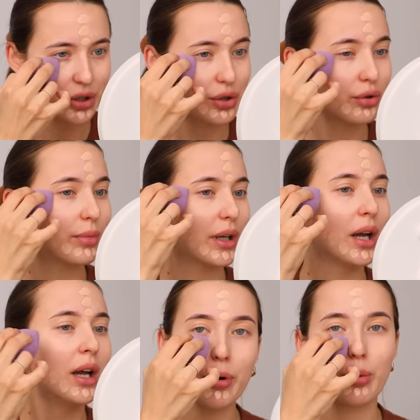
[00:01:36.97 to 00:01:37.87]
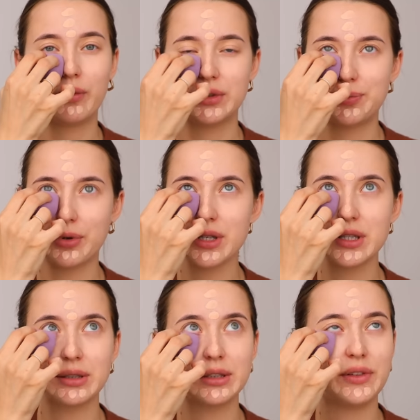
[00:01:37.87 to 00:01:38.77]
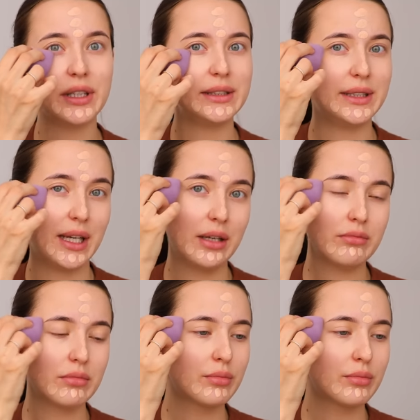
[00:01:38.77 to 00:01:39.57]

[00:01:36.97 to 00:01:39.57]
чтобы попробовать просто на две недели